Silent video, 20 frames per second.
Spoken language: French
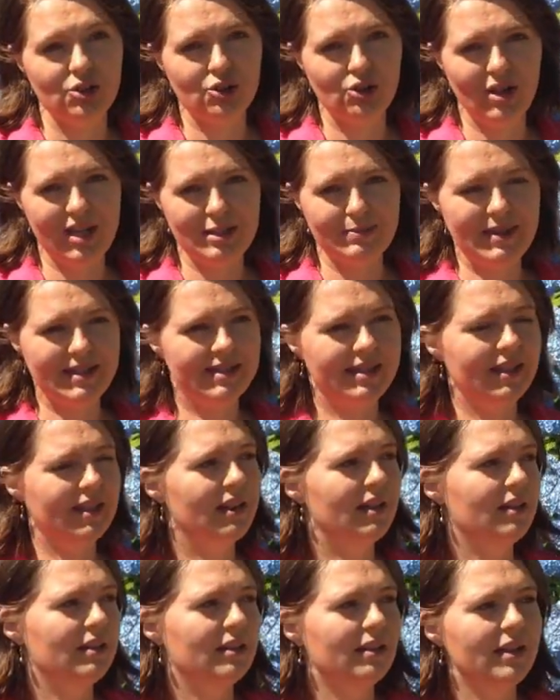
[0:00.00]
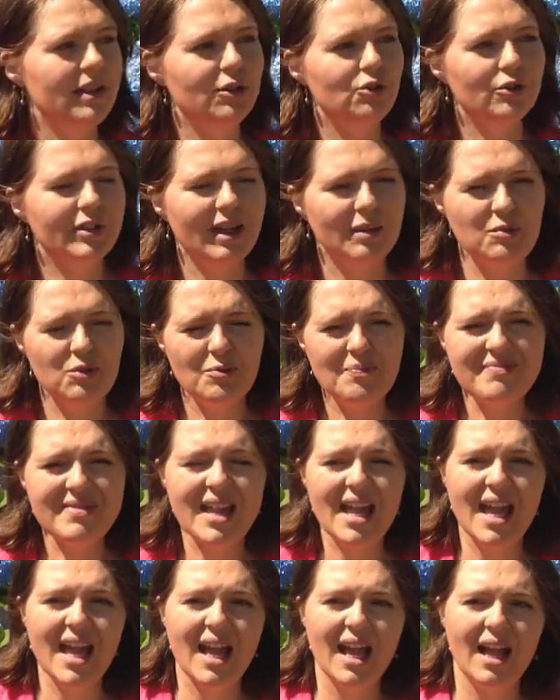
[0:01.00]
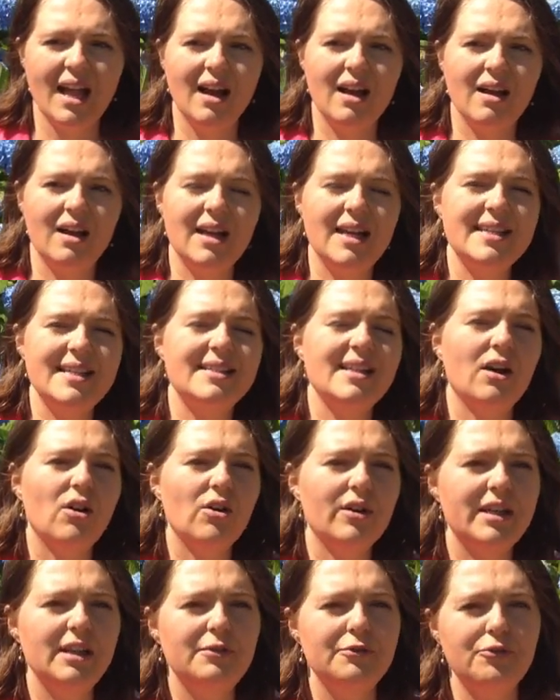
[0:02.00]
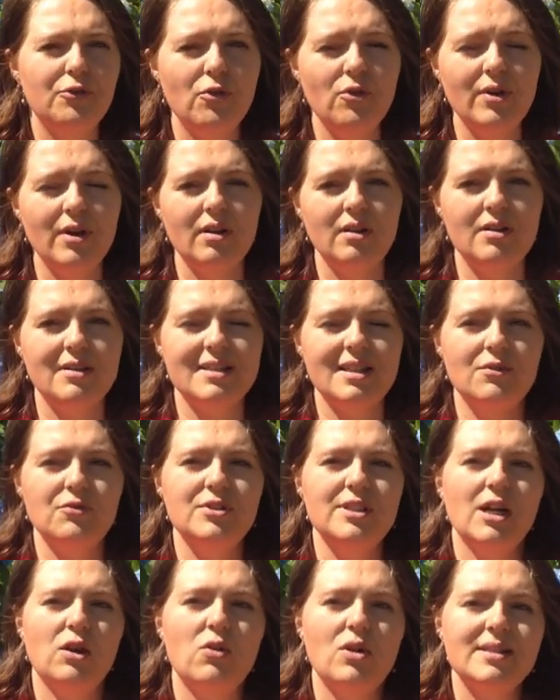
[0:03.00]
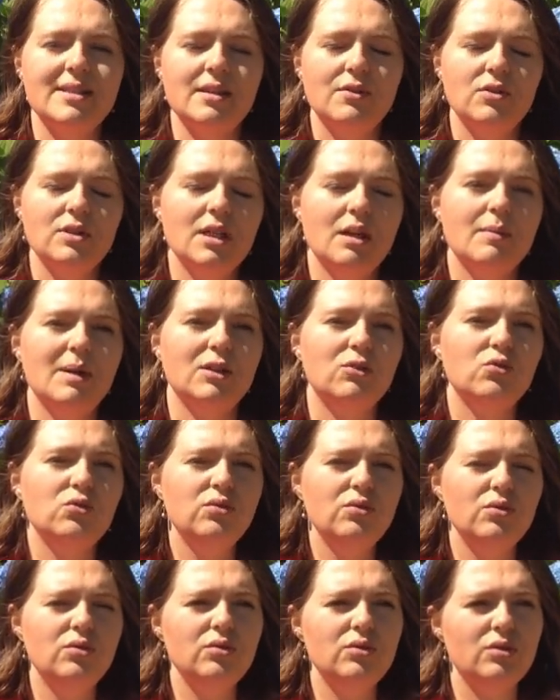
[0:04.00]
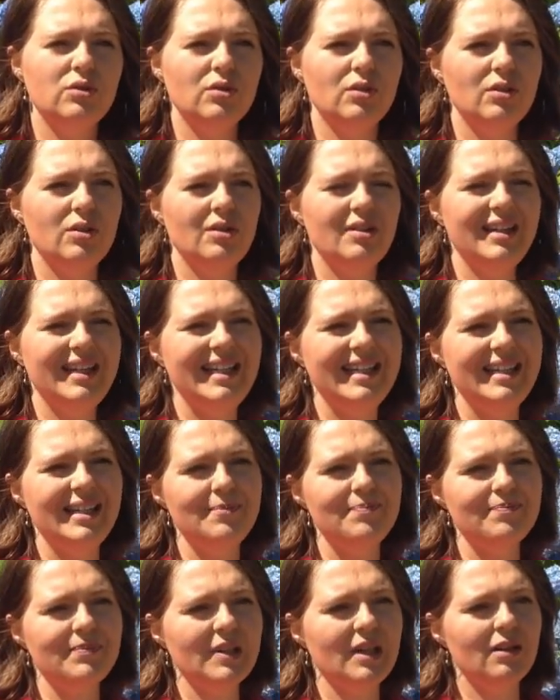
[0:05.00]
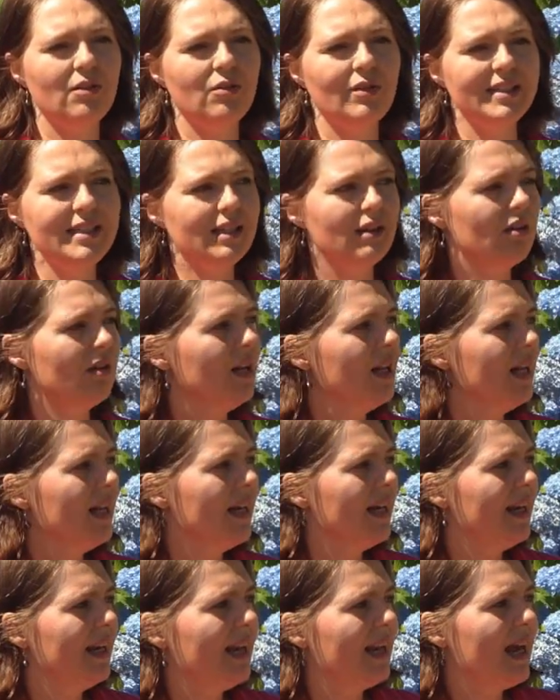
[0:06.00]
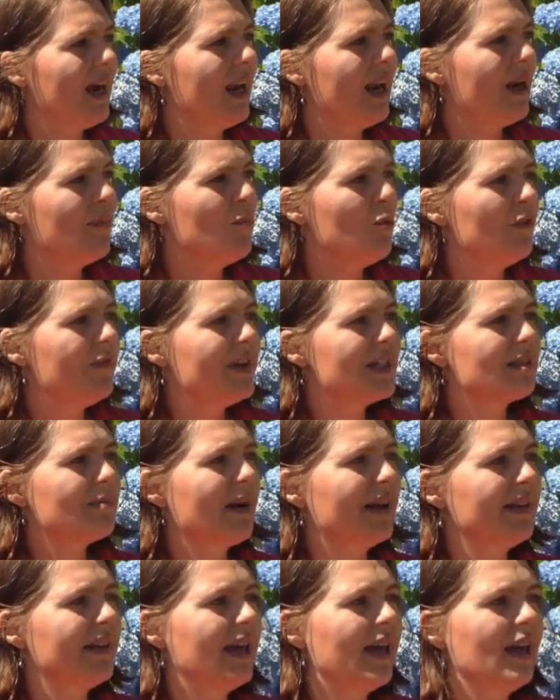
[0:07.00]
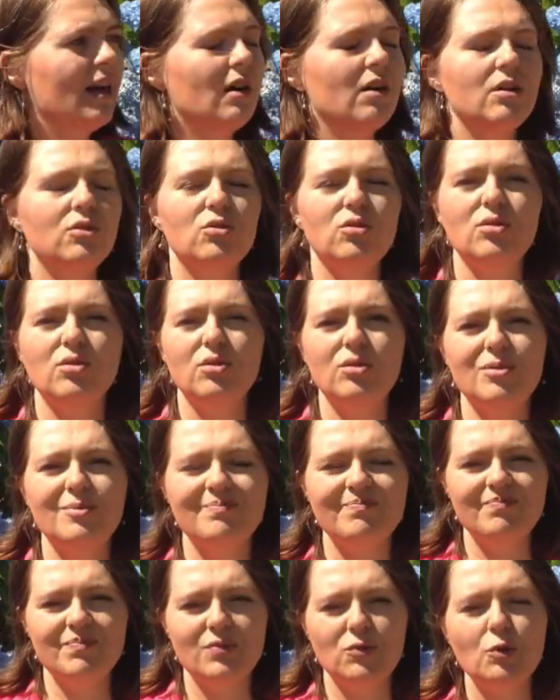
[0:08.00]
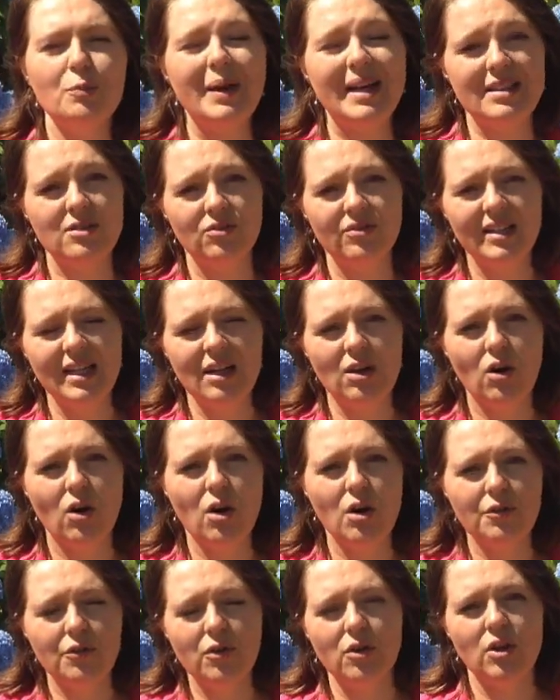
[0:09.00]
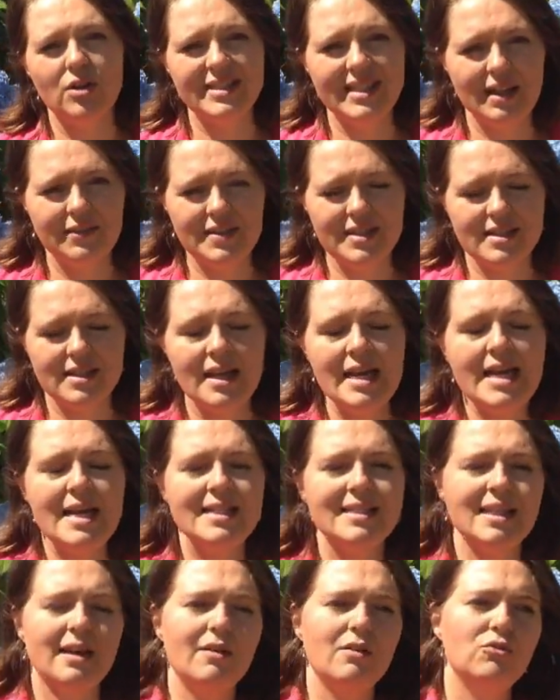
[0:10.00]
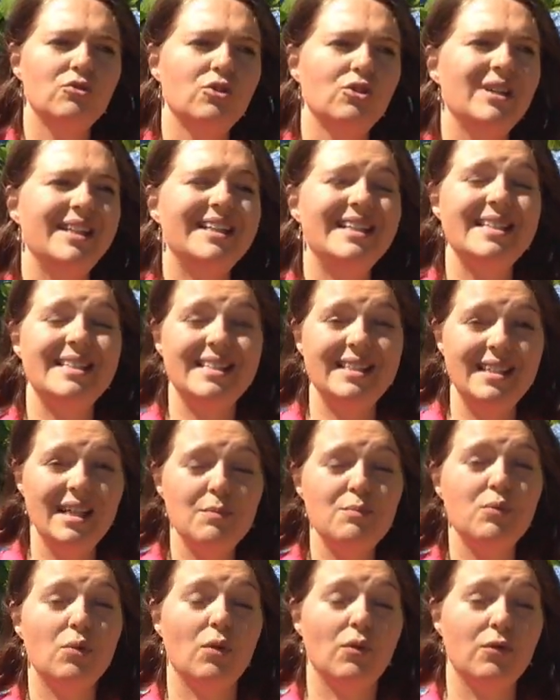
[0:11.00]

je laisse passer euh, les deux camions. Euh, les erreurs qu'ils font, euh, ça veut dire quoi Ça veut dire bah, toutes les, on va dire, la, mauvaise manière de, de présenter leur offre, leur service ça va vous donner des idées pour